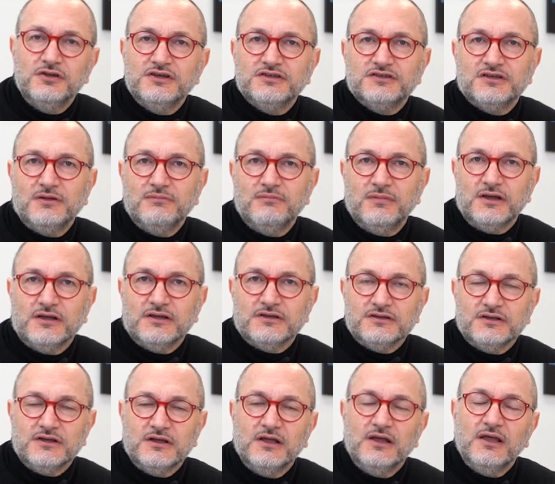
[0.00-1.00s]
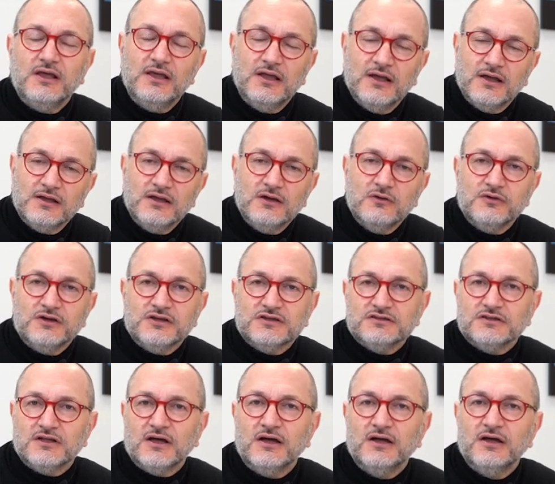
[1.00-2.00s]
ogni sei mesi e anche
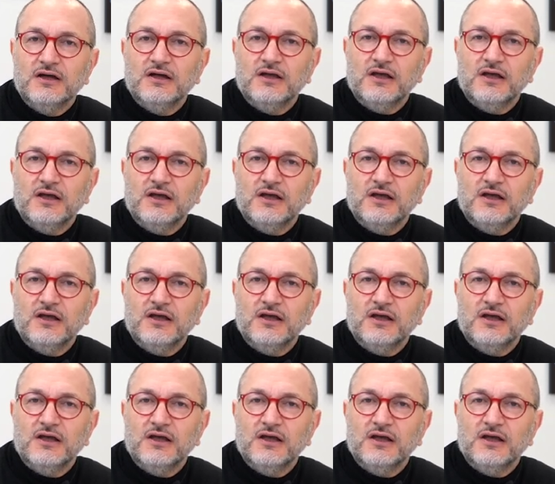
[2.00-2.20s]
questa